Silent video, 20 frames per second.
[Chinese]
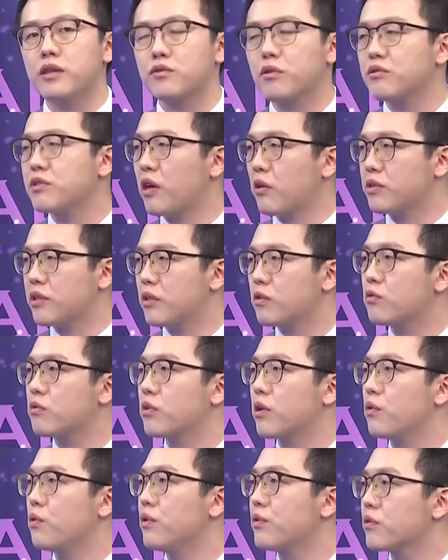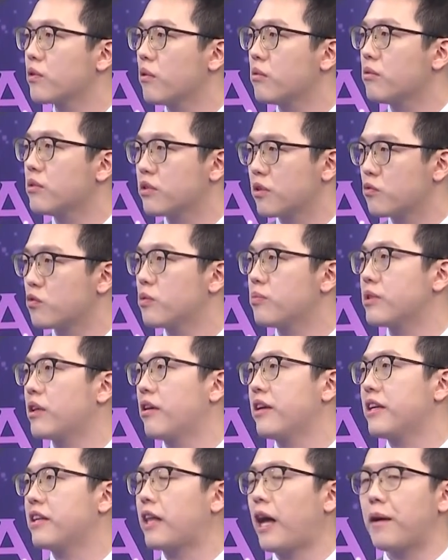中小型股的轮动程度比
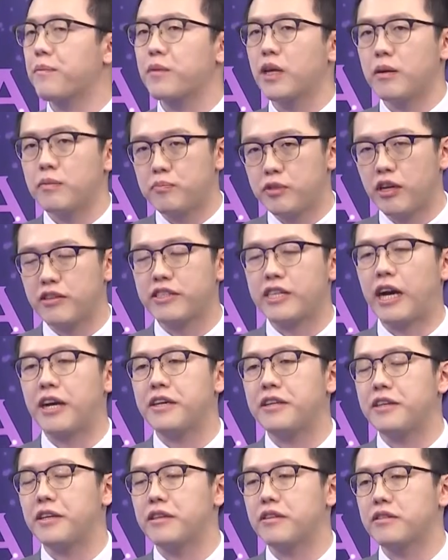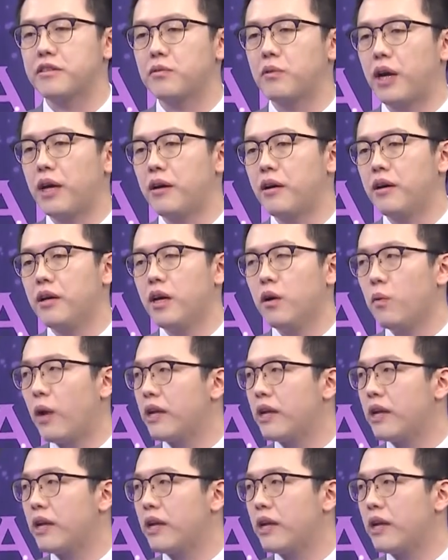较力大啊，比较强一点之外哦，